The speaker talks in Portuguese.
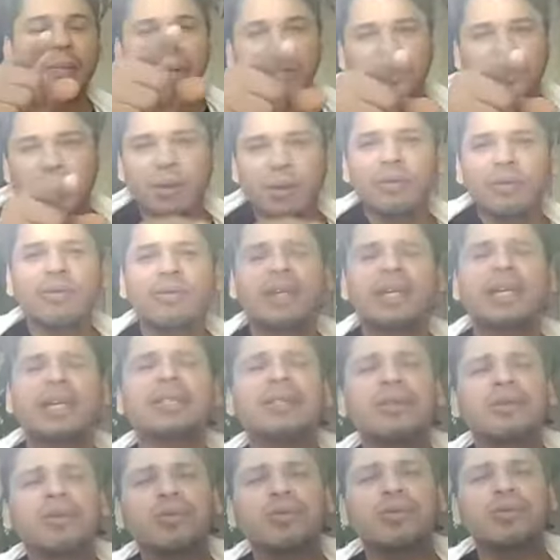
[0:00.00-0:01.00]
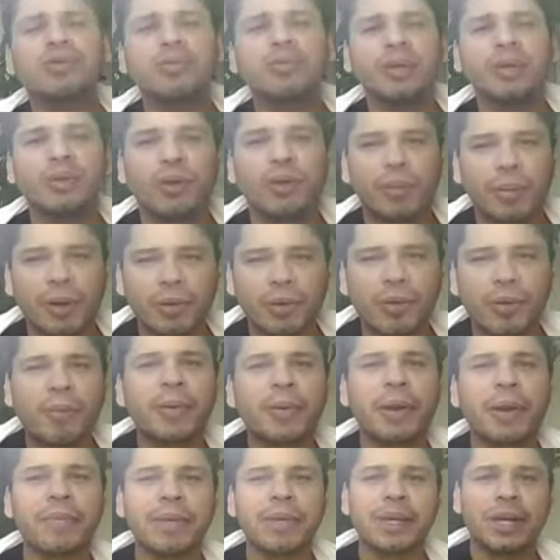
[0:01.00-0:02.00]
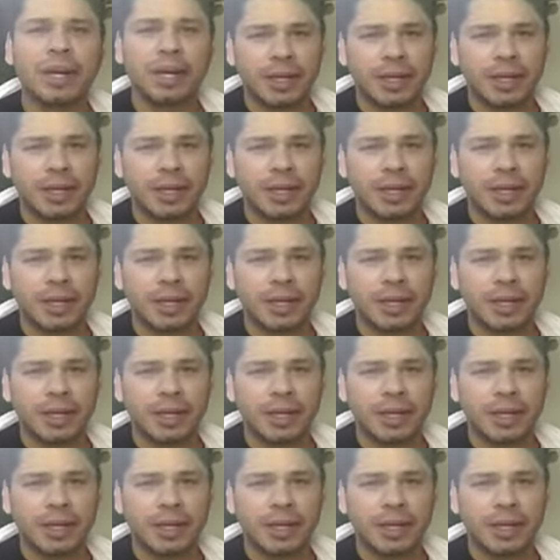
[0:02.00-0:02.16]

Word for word: Mas olha o que esse consumidor mandou para